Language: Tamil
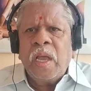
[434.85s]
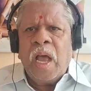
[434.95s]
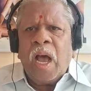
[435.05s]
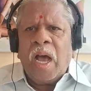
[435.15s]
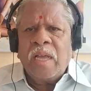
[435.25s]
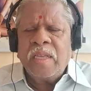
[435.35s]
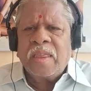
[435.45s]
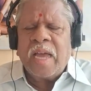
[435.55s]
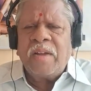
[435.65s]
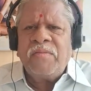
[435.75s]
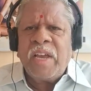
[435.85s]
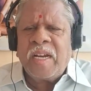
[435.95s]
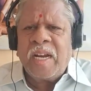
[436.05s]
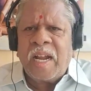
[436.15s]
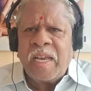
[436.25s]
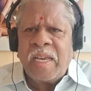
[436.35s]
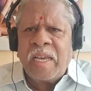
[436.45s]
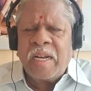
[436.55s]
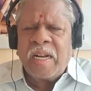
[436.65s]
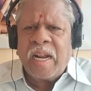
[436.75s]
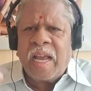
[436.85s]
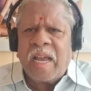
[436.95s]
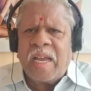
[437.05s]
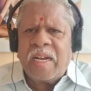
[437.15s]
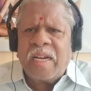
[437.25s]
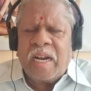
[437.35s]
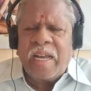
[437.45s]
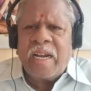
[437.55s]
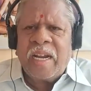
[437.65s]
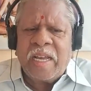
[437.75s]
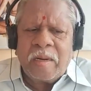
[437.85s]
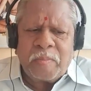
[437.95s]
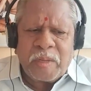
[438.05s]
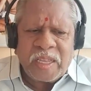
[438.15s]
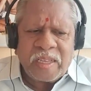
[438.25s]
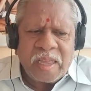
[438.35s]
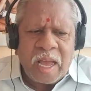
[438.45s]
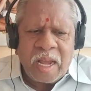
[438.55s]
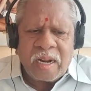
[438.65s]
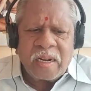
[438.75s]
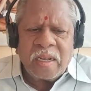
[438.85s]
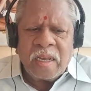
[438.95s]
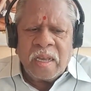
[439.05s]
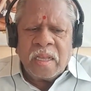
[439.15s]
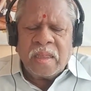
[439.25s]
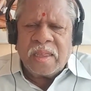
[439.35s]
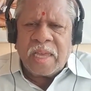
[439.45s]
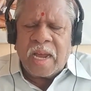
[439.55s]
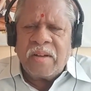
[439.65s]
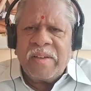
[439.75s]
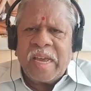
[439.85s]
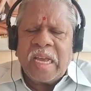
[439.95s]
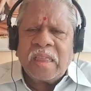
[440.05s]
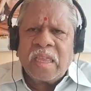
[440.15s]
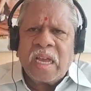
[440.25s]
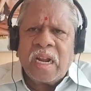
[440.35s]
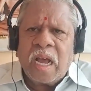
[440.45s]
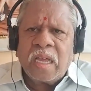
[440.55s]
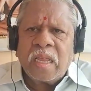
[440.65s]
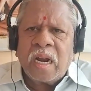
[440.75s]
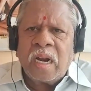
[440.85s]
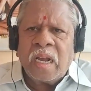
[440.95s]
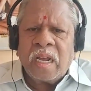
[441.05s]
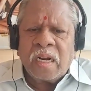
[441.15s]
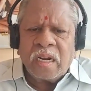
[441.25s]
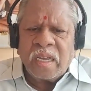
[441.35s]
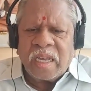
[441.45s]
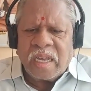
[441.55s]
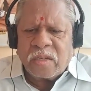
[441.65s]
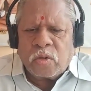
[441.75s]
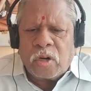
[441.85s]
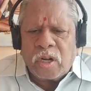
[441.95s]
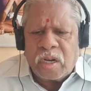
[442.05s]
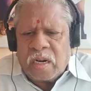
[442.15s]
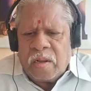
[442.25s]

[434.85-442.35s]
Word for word: அந்த தன்வயப்பட்ட நிலை என்ற நிலையில இருப்பதைத்தான் தன்வயத்தனாதல் என்று இங்கே சொல்லுகின்றார்கள்